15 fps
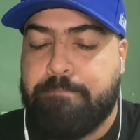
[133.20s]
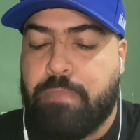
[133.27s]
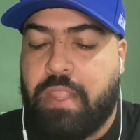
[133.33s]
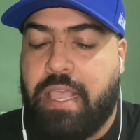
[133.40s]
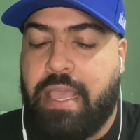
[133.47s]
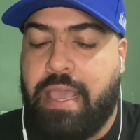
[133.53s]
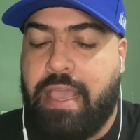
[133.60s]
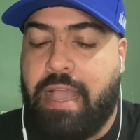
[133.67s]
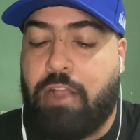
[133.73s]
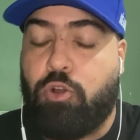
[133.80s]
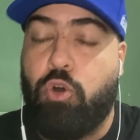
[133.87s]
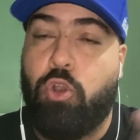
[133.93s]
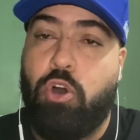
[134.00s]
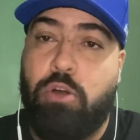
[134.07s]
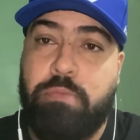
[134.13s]
É, a
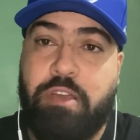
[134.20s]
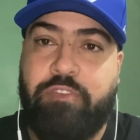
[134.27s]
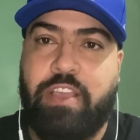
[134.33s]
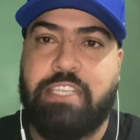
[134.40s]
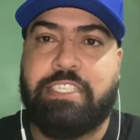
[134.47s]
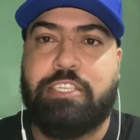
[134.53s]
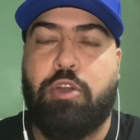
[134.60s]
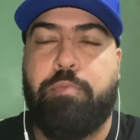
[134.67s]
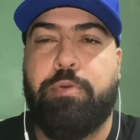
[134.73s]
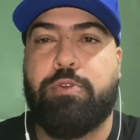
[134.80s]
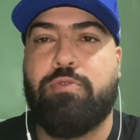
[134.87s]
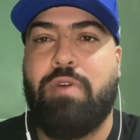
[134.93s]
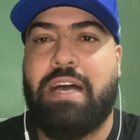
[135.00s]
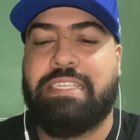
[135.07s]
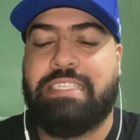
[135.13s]
Colômbia venceu por
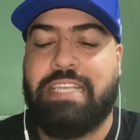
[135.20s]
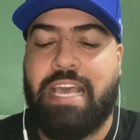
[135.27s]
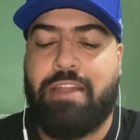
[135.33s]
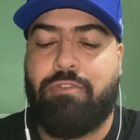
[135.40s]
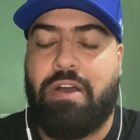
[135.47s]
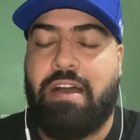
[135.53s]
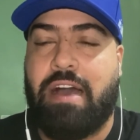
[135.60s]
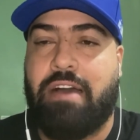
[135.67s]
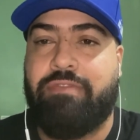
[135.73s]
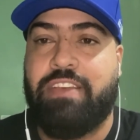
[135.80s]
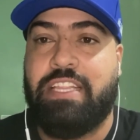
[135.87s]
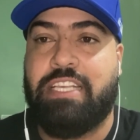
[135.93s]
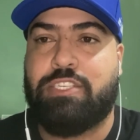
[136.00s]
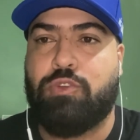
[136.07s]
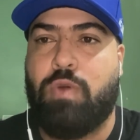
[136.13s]
1 a 0 a
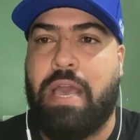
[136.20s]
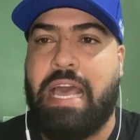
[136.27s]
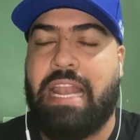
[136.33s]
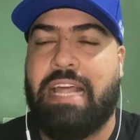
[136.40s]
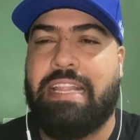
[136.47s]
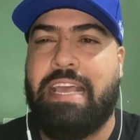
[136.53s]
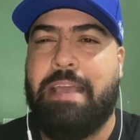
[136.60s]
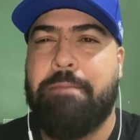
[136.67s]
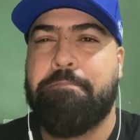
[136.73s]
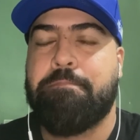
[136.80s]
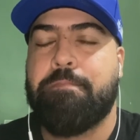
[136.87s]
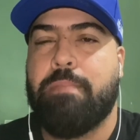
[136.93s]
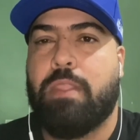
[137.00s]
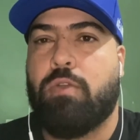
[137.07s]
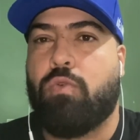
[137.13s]
Venezuela, né?
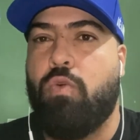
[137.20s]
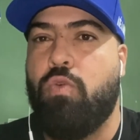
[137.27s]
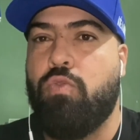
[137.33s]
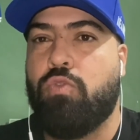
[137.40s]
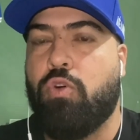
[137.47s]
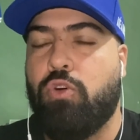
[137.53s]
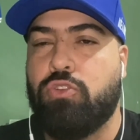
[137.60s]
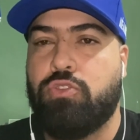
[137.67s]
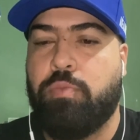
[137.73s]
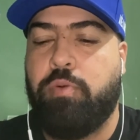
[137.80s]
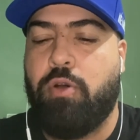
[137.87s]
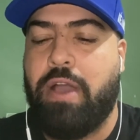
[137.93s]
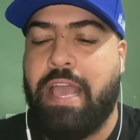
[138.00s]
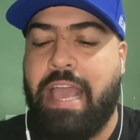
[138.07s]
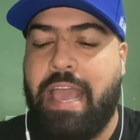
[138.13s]
Com um gol do
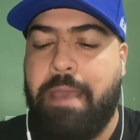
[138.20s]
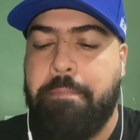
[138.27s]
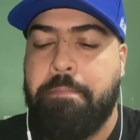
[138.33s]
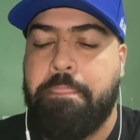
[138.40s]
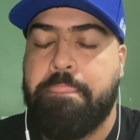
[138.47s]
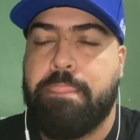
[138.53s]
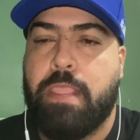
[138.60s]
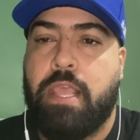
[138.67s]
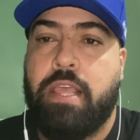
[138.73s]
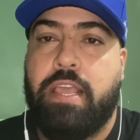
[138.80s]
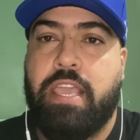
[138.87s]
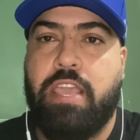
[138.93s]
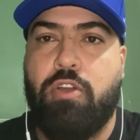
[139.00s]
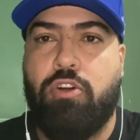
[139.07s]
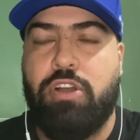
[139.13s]
Borré.
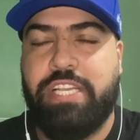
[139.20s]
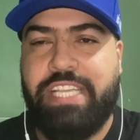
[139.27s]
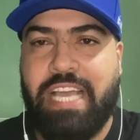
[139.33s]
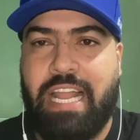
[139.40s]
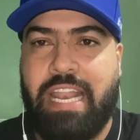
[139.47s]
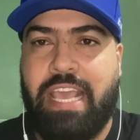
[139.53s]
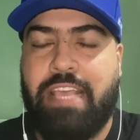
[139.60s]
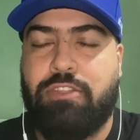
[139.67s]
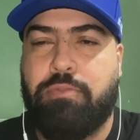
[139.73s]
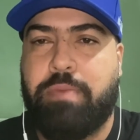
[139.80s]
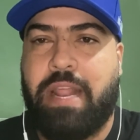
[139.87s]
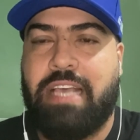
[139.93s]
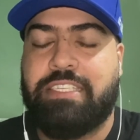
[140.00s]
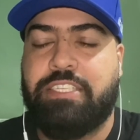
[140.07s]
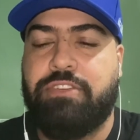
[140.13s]
E hoje, além do
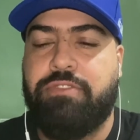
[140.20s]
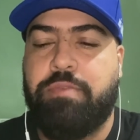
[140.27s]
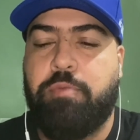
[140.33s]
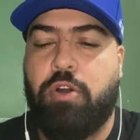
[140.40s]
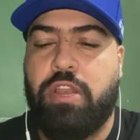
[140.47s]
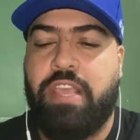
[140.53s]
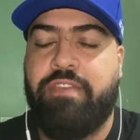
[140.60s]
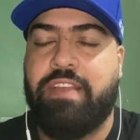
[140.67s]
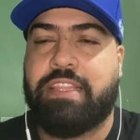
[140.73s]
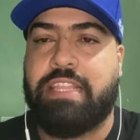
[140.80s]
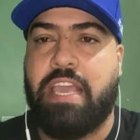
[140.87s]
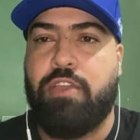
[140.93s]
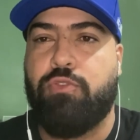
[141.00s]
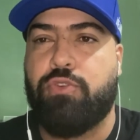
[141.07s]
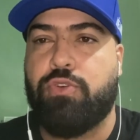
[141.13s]
Brasil e Bolívia,
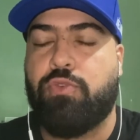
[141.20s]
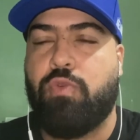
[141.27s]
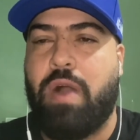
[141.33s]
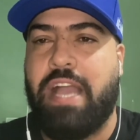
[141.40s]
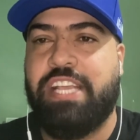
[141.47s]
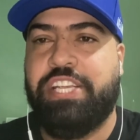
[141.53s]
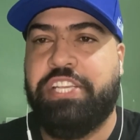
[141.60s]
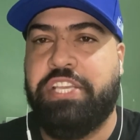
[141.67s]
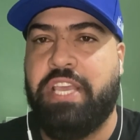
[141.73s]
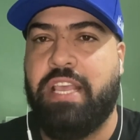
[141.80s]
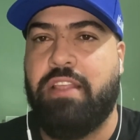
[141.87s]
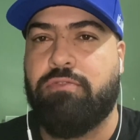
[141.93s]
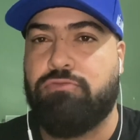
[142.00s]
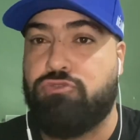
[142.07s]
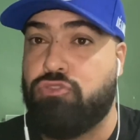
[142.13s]
tem Uruguai e
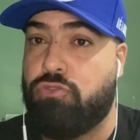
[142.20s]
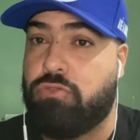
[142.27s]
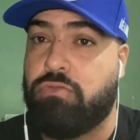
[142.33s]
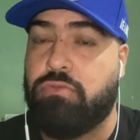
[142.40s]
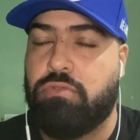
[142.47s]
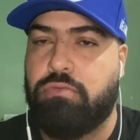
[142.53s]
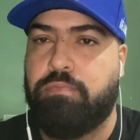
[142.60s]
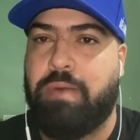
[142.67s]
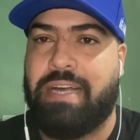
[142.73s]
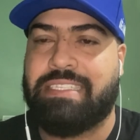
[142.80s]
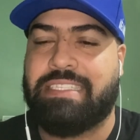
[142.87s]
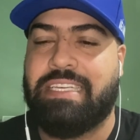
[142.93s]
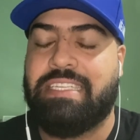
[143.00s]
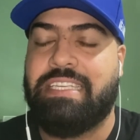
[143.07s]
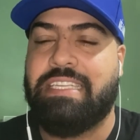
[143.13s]
Chile, um jogo
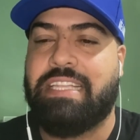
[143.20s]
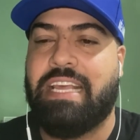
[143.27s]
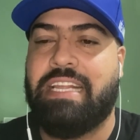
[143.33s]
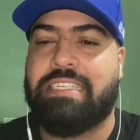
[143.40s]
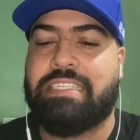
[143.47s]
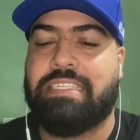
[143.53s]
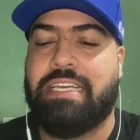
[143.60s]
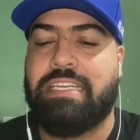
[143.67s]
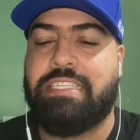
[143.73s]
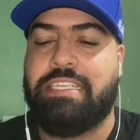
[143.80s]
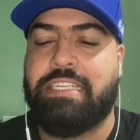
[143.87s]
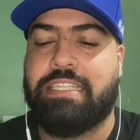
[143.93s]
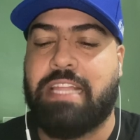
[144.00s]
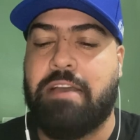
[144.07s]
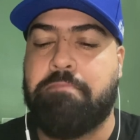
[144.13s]
bastante
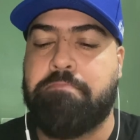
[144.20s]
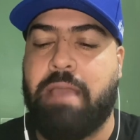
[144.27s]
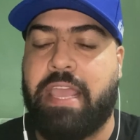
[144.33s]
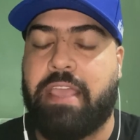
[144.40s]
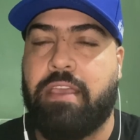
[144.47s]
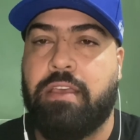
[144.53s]
interessante também.